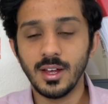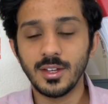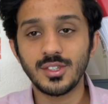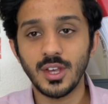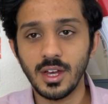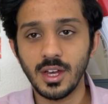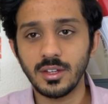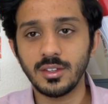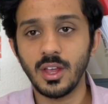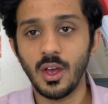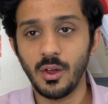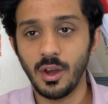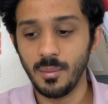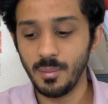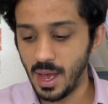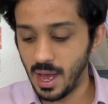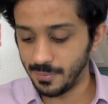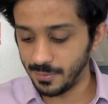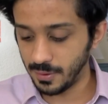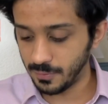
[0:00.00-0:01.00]
सख्त है और
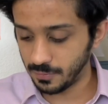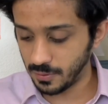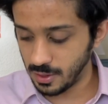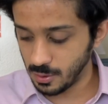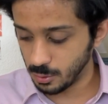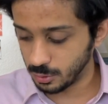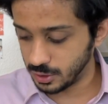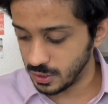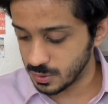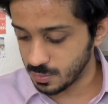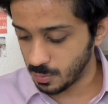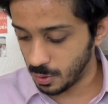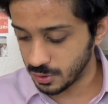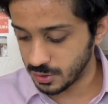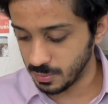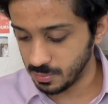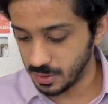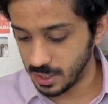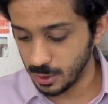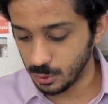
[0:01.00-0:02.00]
हमें आदत नहीं होती इस
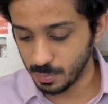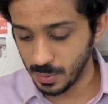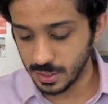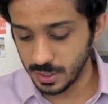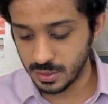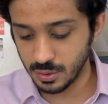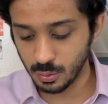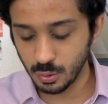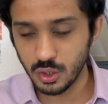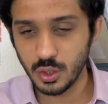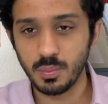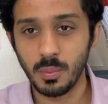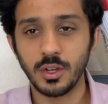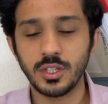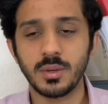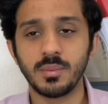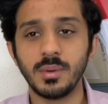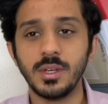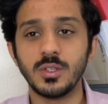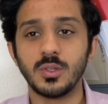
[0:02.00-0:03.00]
मौसम की तो बस कुछ
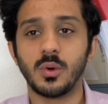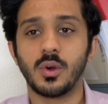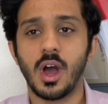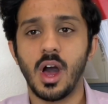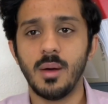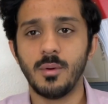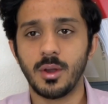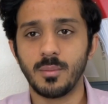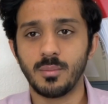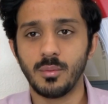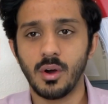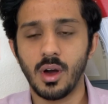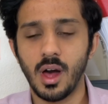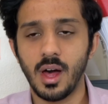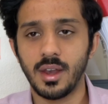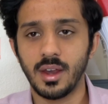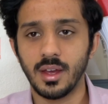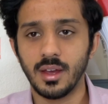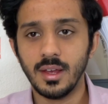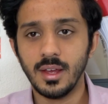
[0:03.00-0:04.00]
मौसमी जुकाम और
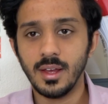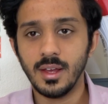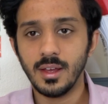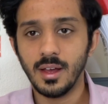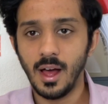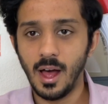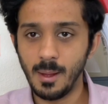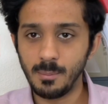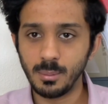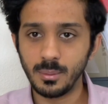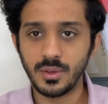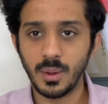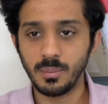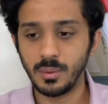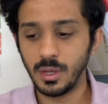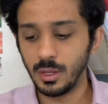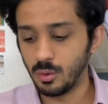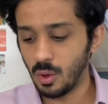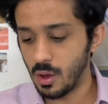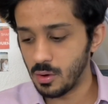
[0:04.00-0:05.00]
बुखार है आप
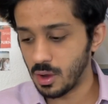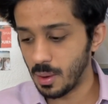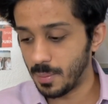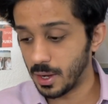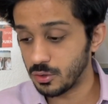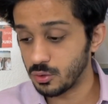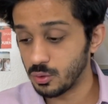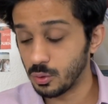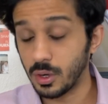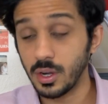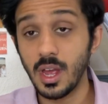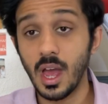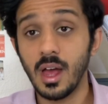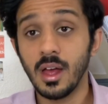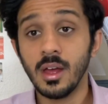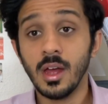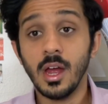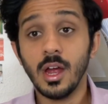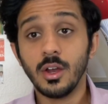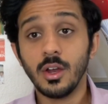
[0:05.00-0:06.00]
सबकी दुआओं का बड़ा शुक्रिया
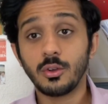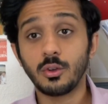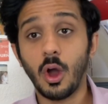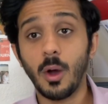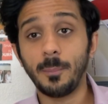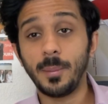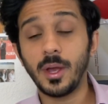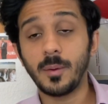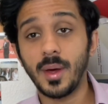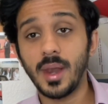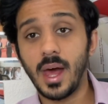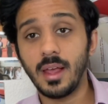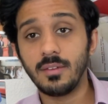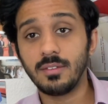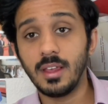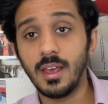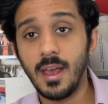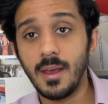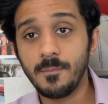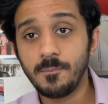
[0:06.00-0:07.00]
टॉपिक पर
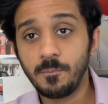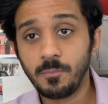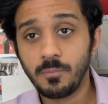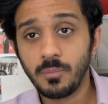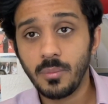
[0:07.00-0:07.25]
आते हैं